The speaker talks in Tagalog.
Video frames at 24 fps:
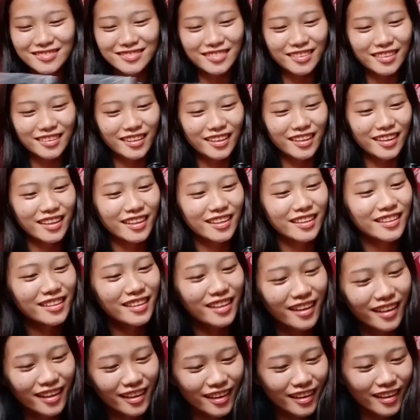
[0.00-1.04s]
Ah!
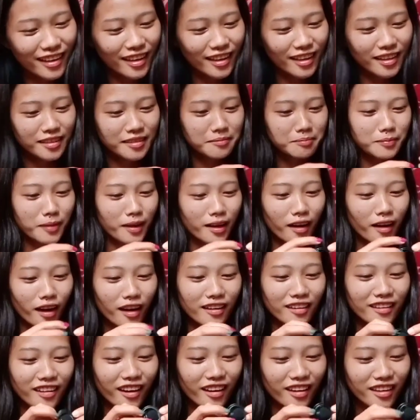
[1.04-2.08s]
Ayan. Parang
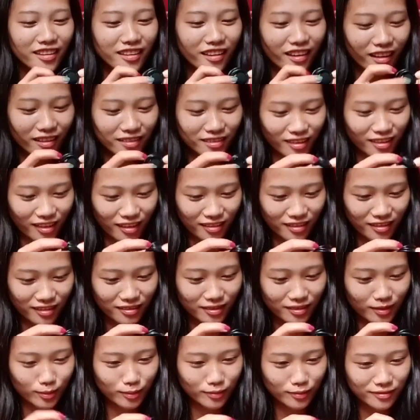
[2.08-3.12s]
ang laki yata
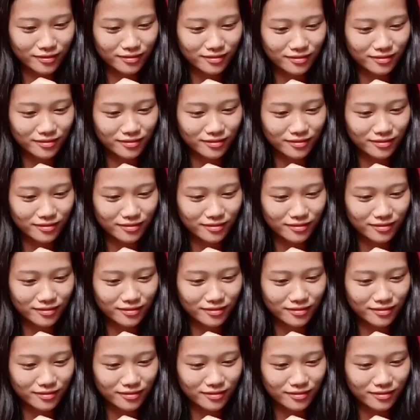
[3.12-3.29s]
nito.